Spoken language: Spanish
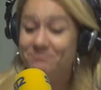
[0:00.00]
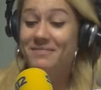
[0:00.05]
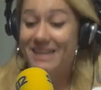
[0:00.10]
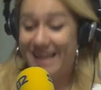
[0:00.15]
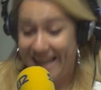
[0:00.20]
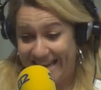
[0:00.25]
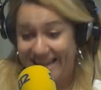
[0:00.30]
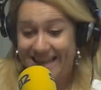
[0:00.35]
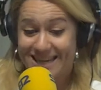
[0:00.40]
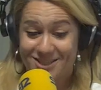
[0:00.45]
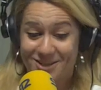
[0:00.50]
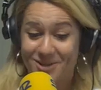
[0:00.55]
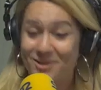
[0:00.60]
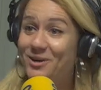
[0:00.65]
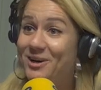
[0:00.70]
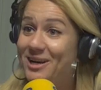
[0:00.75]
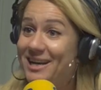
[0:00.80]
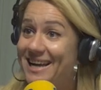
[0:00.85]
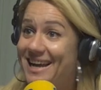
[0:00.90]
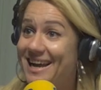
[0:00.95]
El caso
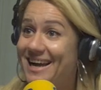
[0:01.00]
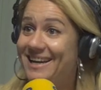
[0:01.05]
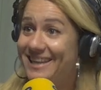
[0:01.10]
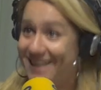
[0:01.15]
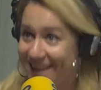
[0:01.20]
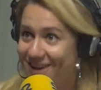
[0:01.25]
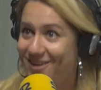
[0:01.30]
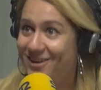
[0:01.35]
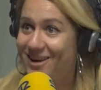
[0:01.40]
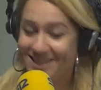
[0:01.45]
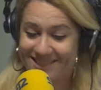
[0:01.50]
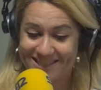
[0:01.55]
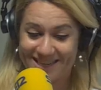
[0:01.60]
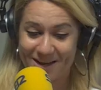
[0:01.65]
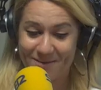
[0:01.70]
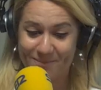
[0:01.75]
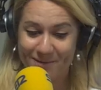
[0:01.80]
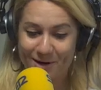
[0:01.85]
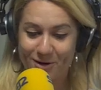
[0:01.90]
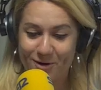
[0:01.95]
Corina, claro que sí,
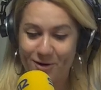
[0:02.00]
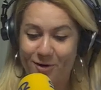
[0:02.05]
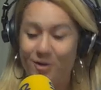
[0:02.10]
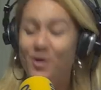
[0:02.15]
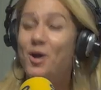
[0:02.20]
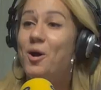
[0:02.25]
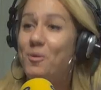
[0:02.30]
amigo.